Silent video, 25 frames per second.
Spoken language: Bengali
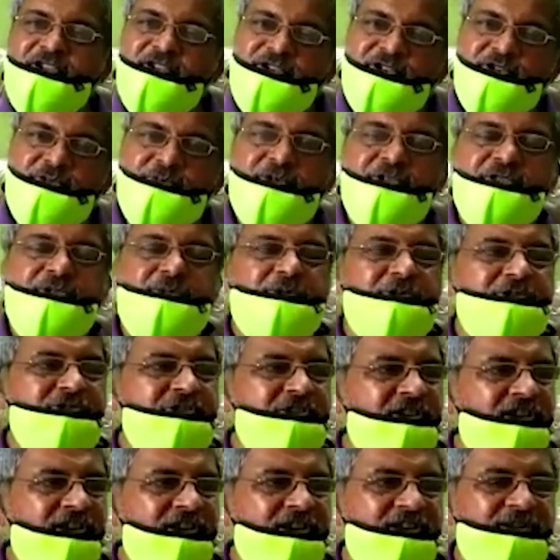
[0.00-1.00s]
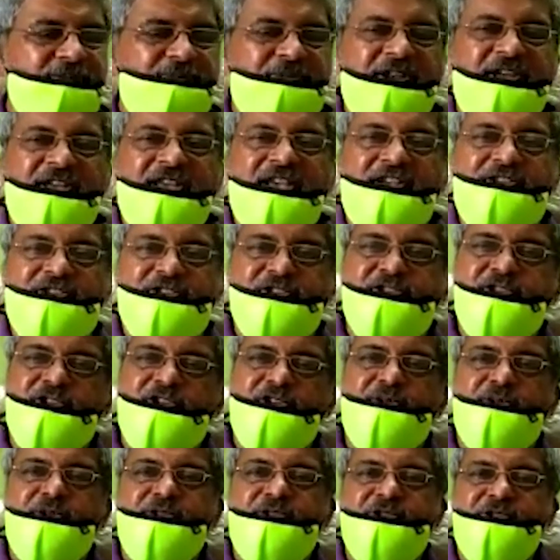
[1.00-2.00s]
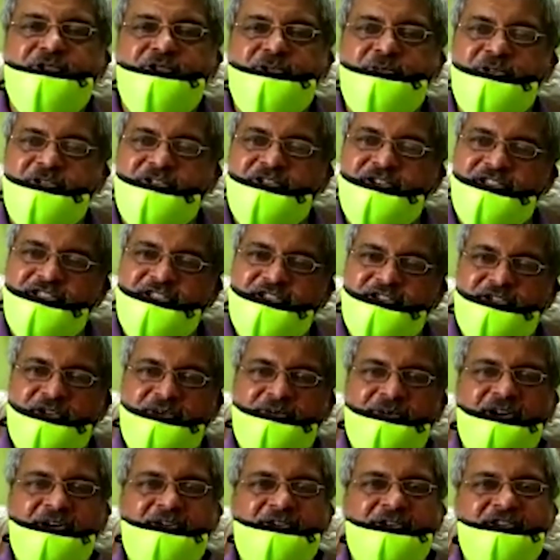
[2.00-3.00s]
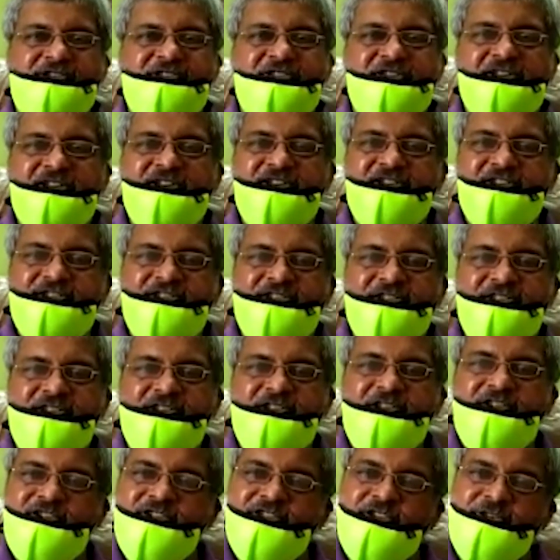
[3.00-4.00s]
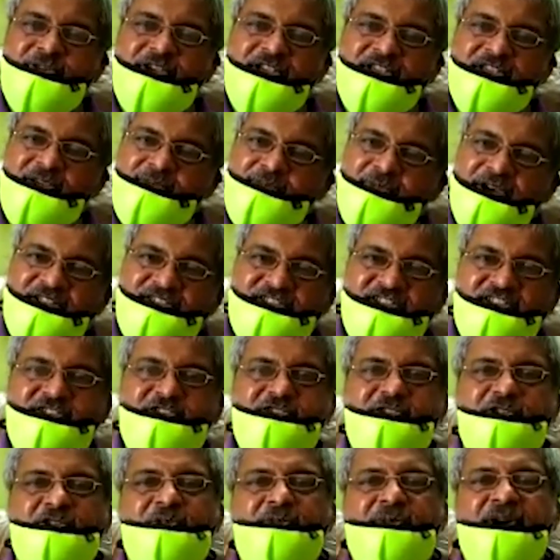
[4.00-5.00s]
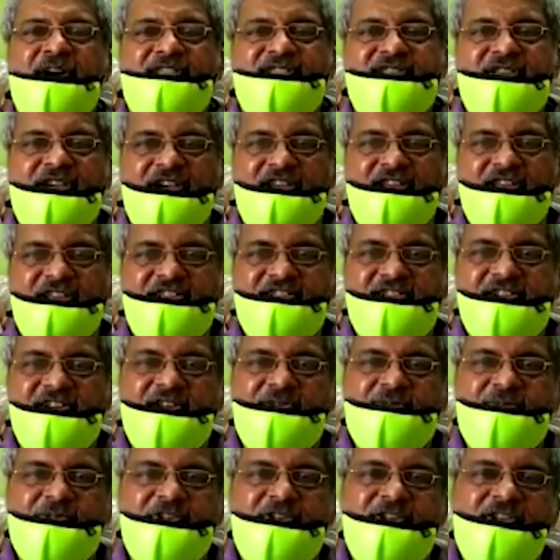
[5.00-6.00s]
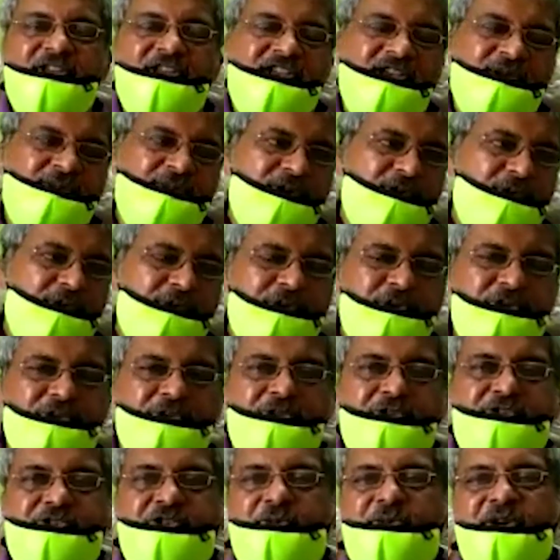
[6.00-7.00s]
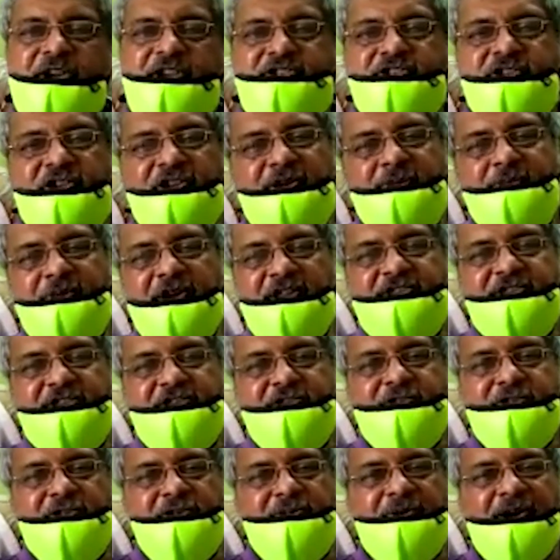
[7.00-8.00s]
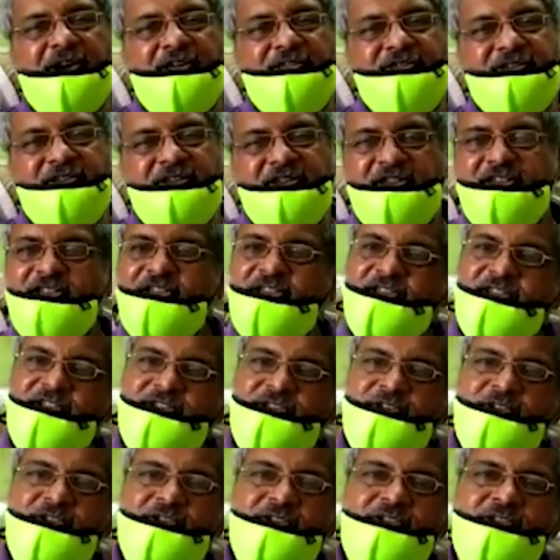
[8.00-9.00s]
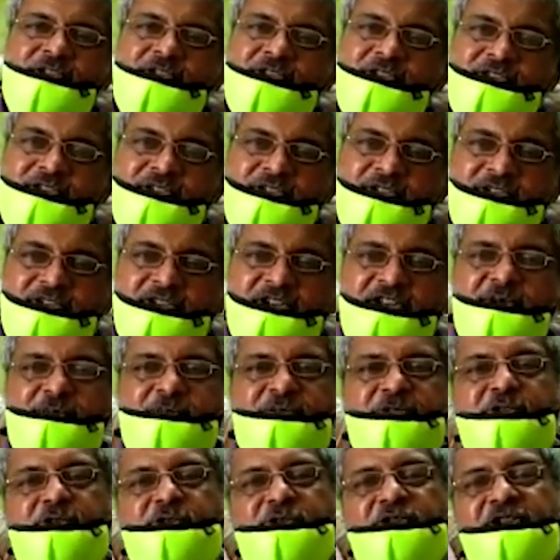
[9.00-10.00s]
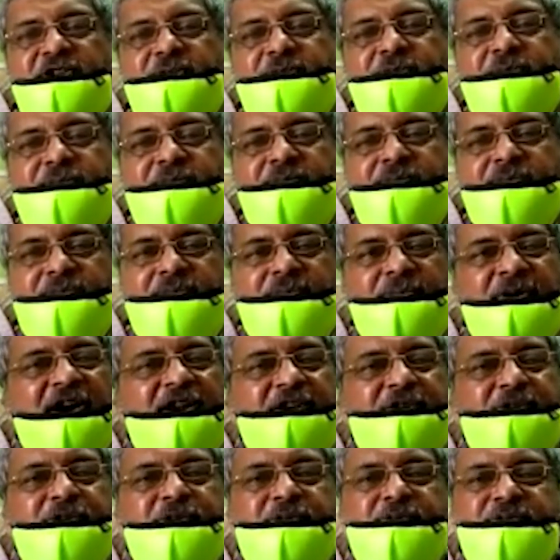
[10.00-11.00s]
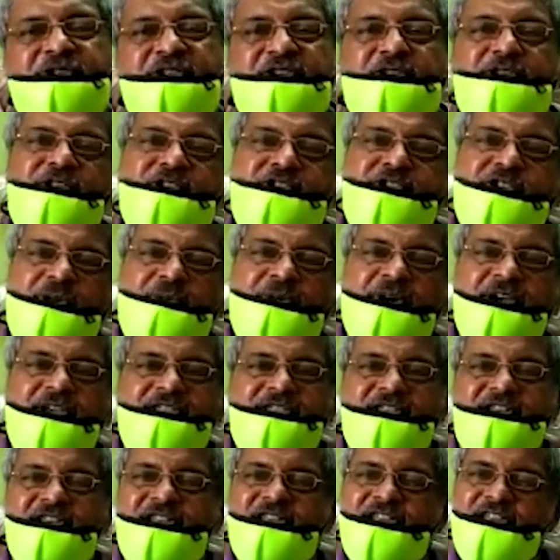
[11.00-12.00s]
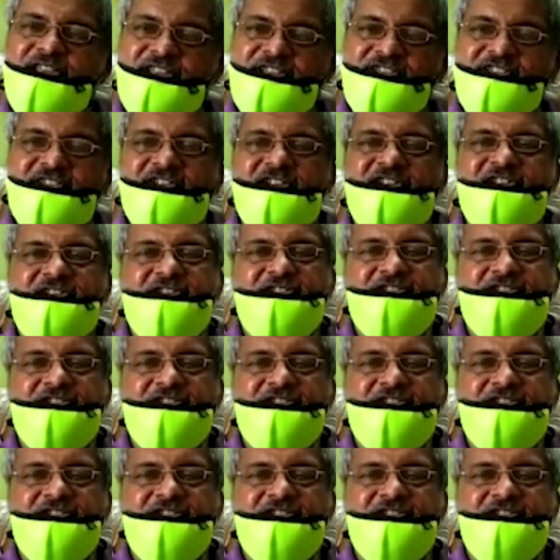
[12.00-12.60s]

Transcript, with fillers: সুব্রত বক্সি এখানে প্রায় একশো জনের মতো যুব ছেলেদের সভা করেছিলেন সবাইকে মাছের ঝোল ভাত খাইয়েছিলাম এবং উনিও সবাইয়ের সঙ্গে মাছের ঝোল ভাত খেয়ে নিমতৌড়ির পানগুমটির ওই সভায় তিনি গিয়েছিলেন